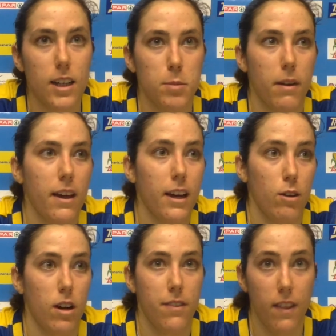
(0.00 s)
Es verdad que
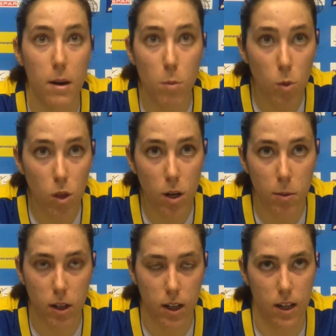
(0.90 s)
no era el fin del mundo
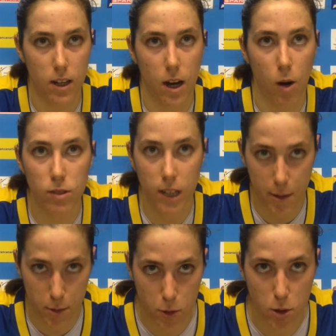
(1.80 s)
porque aún
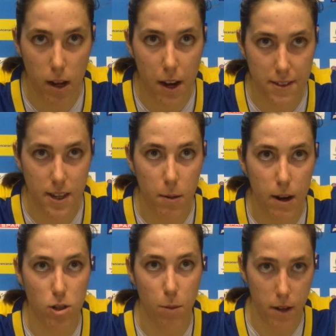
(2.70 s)
teníamos posibilidades de
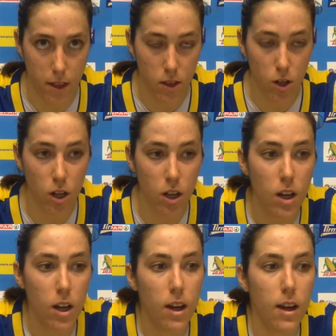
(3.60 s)
salvarnos, aún perdiendo hoy,
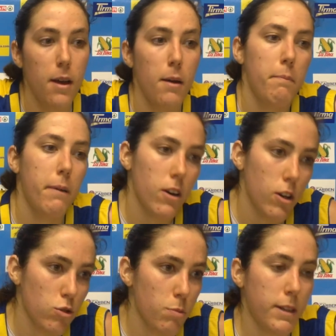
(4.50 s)
pero
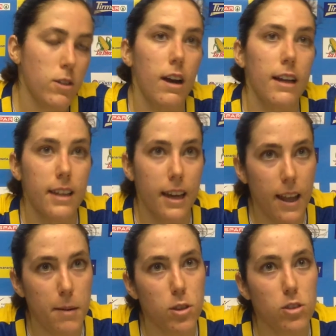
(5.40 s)
es un paso adelante que
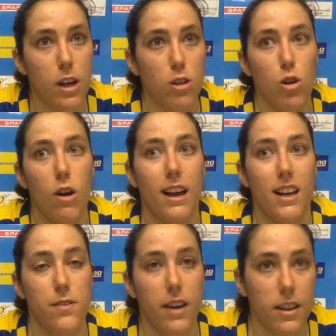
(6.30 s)
damos ya no solo en la
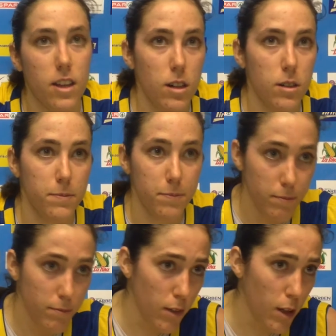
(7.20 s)
clasificación,
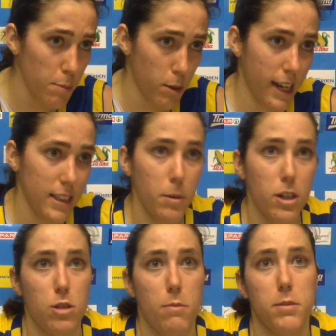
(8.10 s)
porque ya te
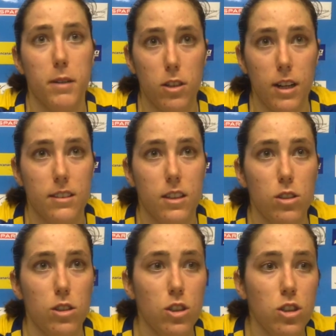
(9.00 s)
pones con más victorias que
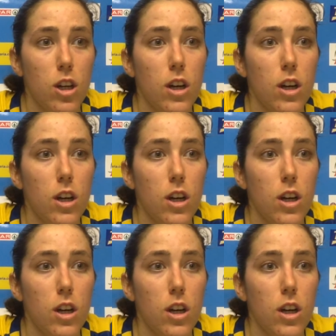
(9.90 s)
otros,